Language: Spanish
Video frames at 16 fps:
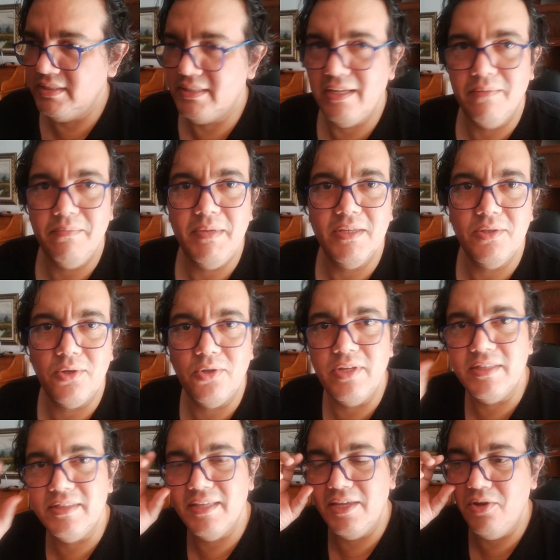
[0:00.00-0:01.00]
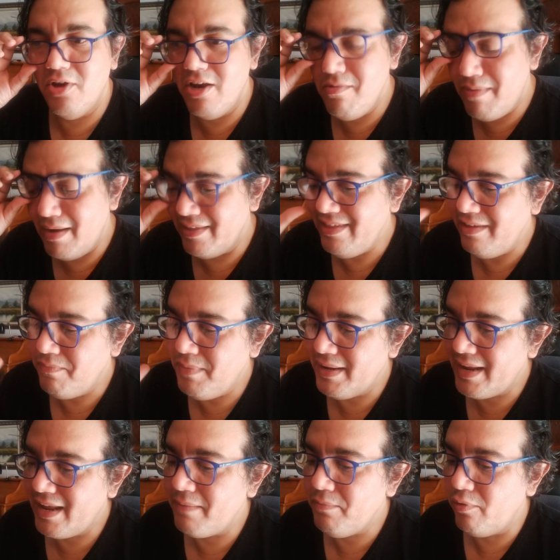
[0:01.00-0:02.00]
si están viendo los destellos. Él va a
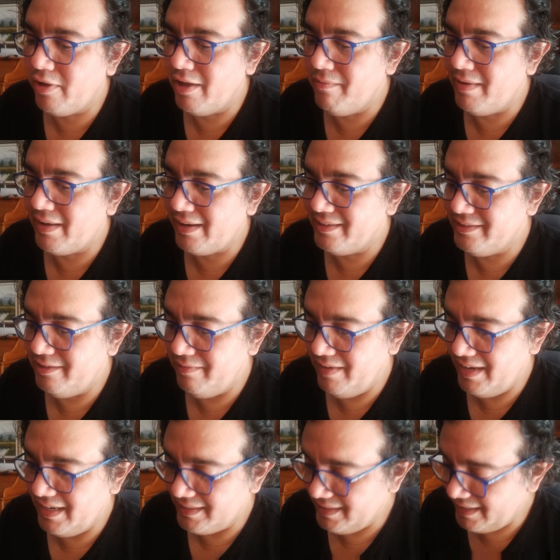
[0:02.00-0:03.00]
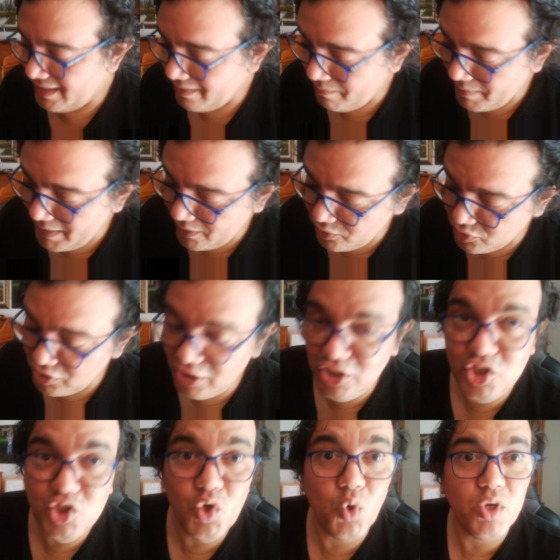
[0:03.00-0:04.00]
disparar porque va a recibir la señal. Pero
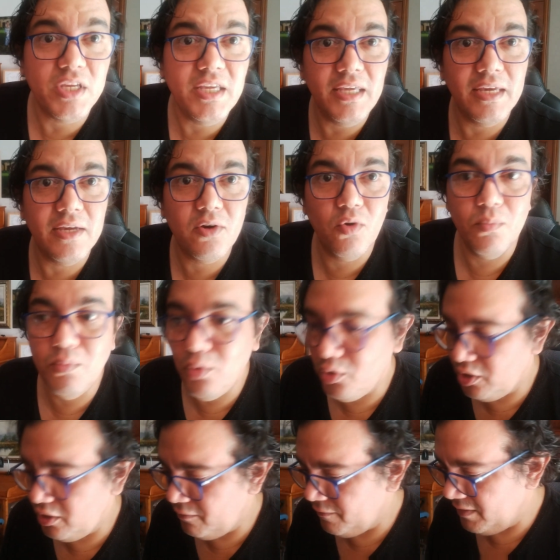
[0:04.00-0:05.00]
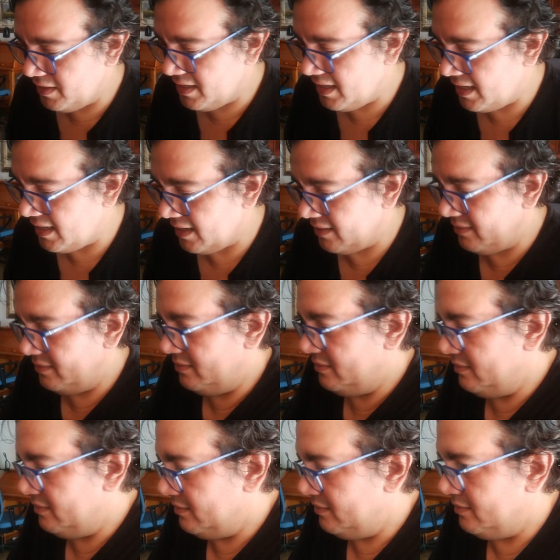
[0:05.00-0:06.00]
si yo quiero modificar,
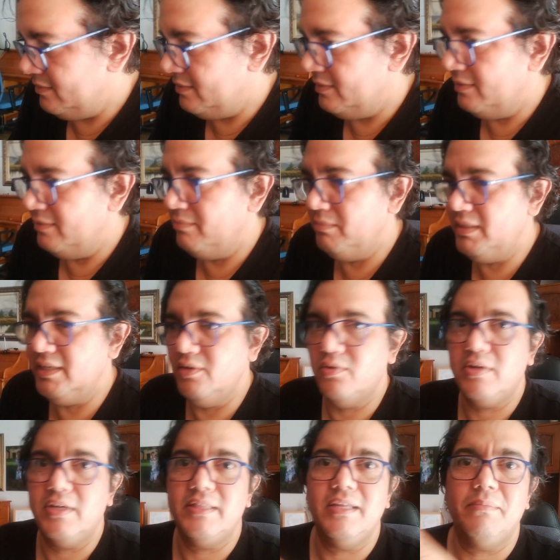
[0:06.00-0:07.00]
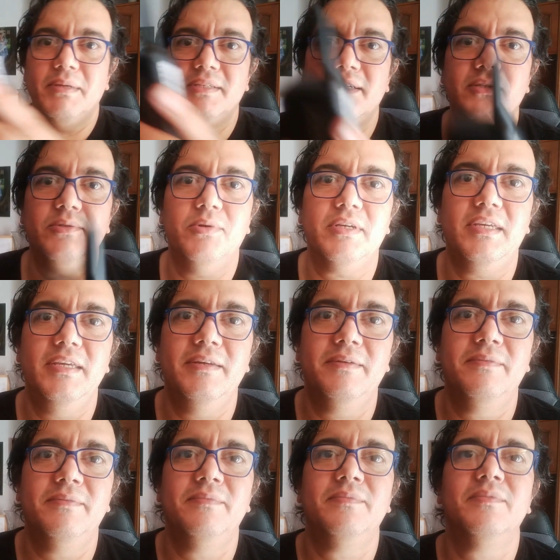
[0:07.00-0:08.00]
miren lo que está pasando aquí.
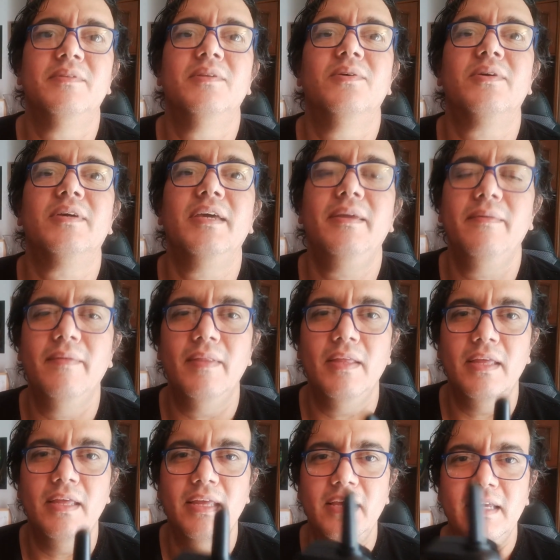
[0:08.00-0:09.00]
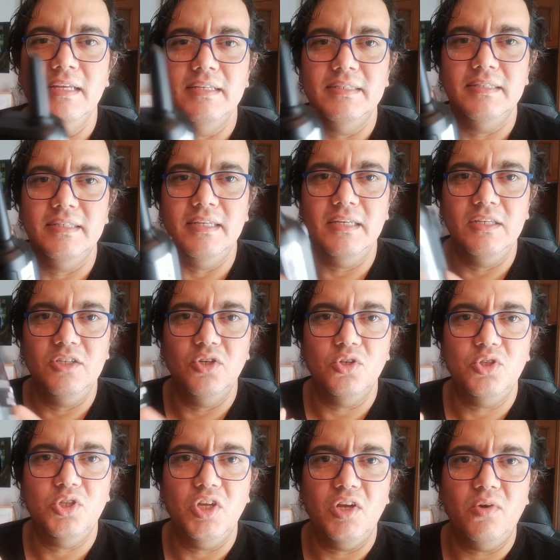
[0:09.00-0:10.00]
¿Ok? Si
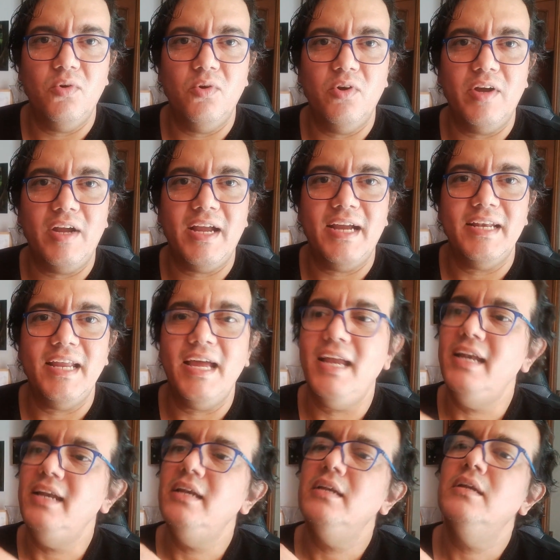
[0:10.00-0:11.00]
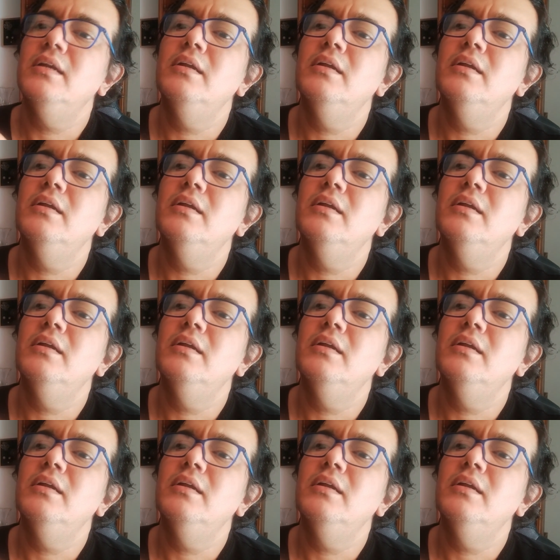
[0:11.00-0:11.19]
yo tengo canal